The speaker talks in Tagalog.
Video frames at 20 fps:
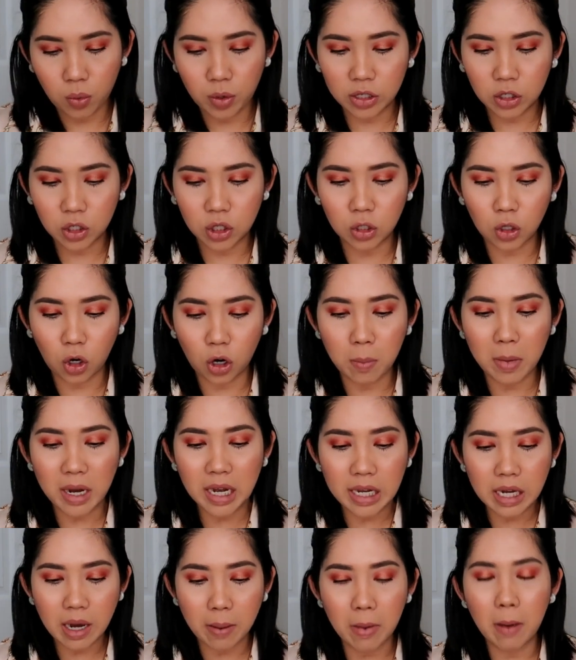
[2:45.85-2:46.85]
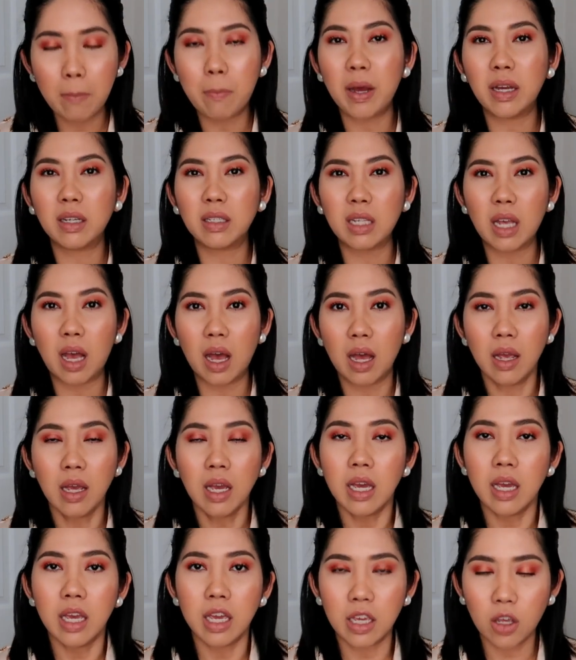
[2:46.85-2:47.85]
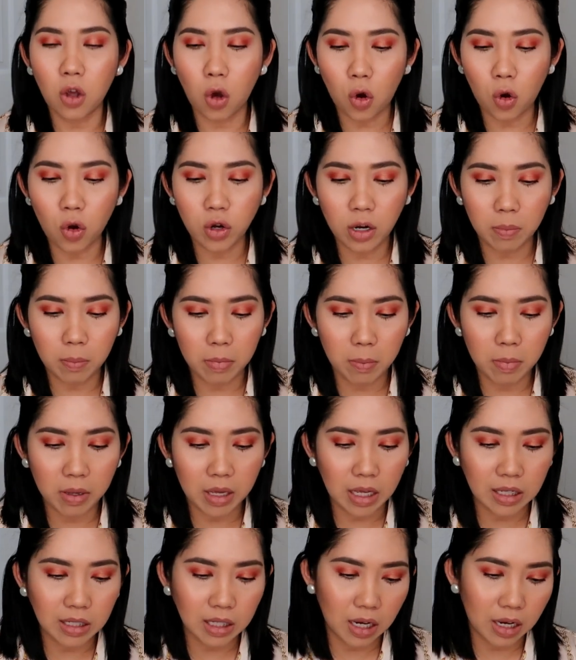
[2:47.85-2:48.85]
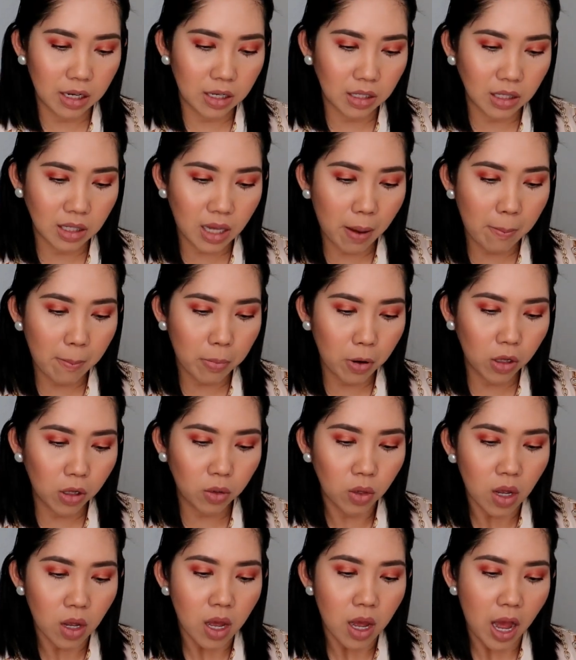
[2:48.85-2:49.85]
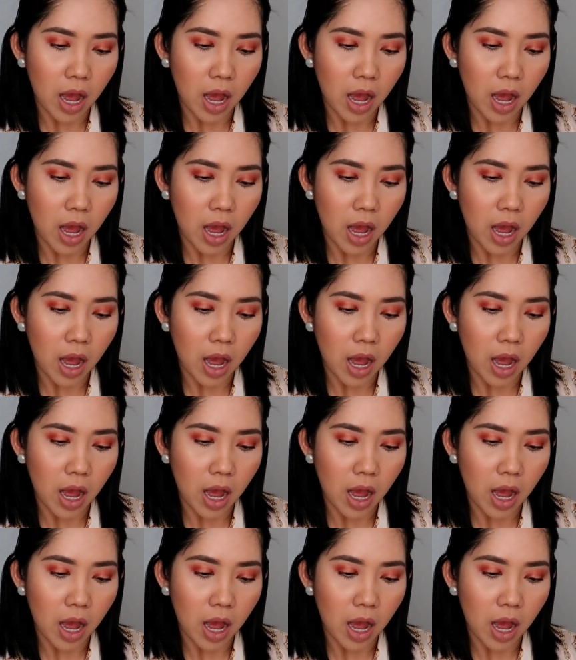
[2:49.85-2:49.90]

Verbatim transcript: which normally naman pag sa Hikoko nagbibigay sila ng sample,